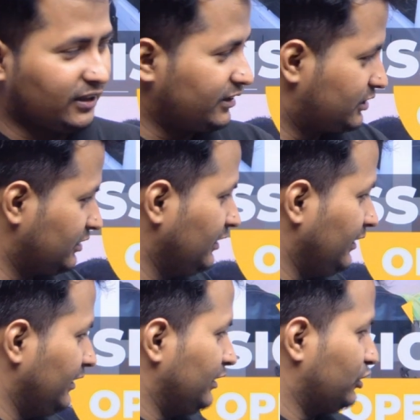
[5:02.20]
চার্জ
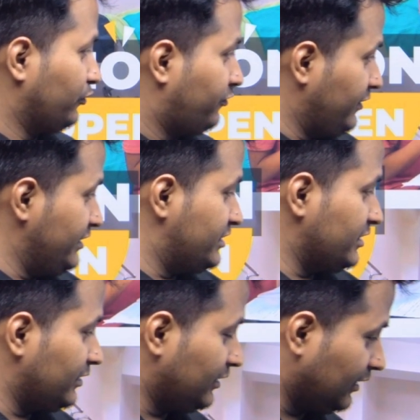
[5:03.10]
তো ফ্রিজ
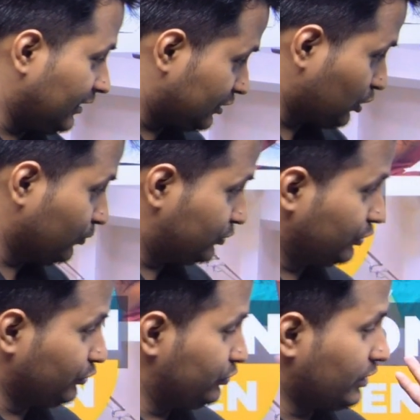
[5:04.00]
সমস্ত
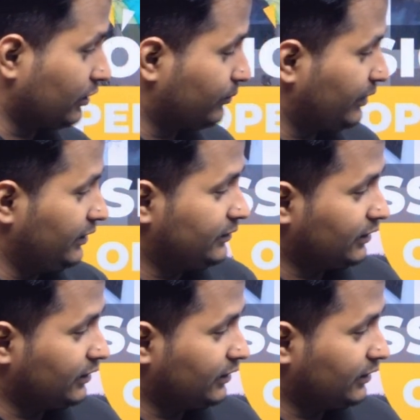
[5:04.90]
কিছু থাকবে